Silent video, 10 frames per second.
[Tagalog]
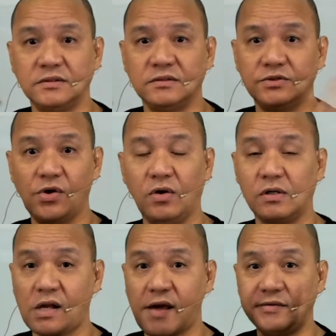
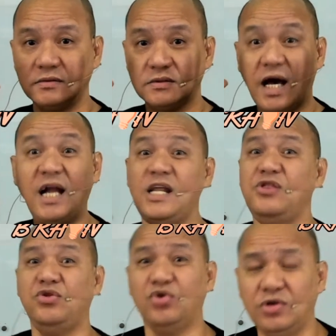So,
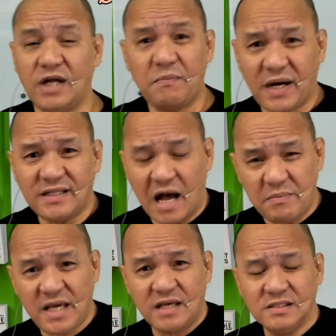alin doon?
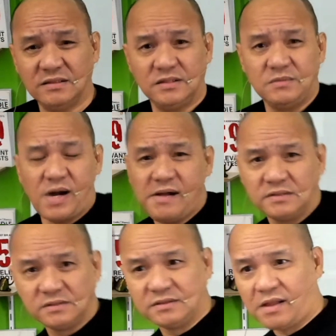Napakadami. Di ba?
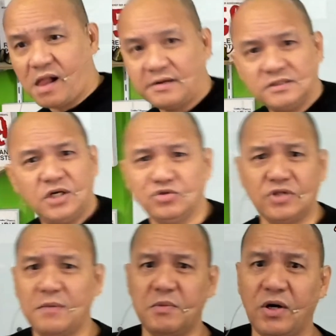Kaya gusto
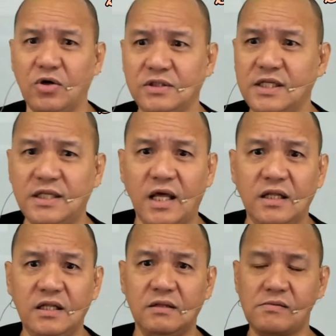namin mag-audit eh.
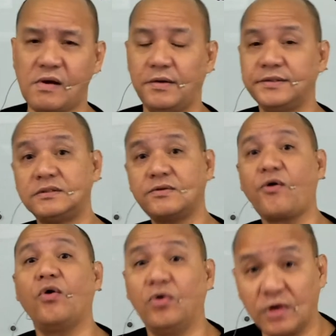
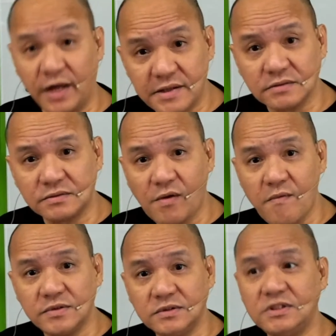Correct.
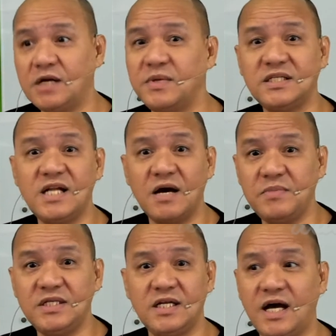Hindi naman
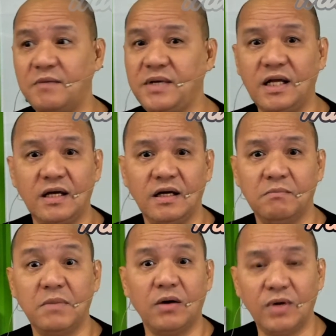sinabi sinabi na
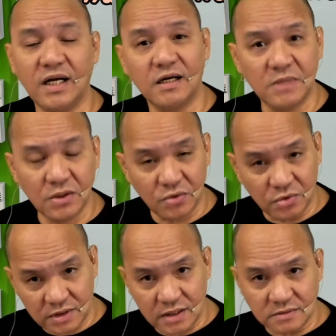bawal kang
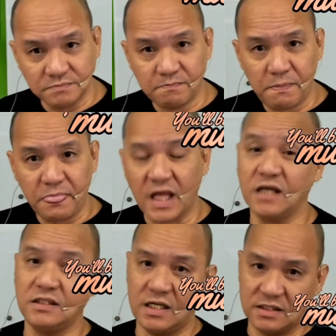mag-audit.
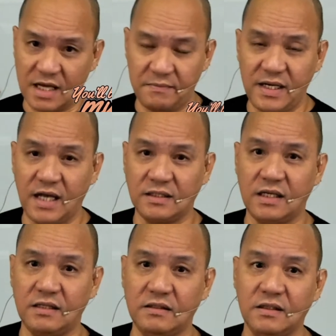Ang sinasabi
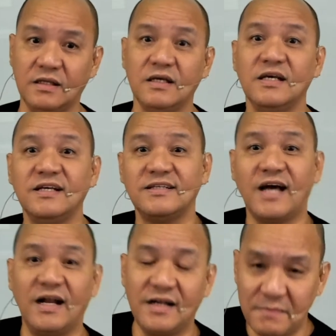natin,
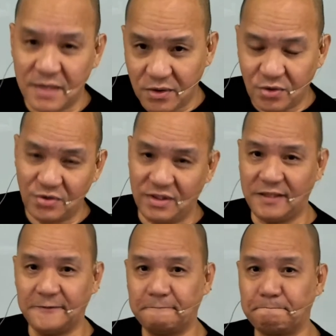saan ka mag-audit?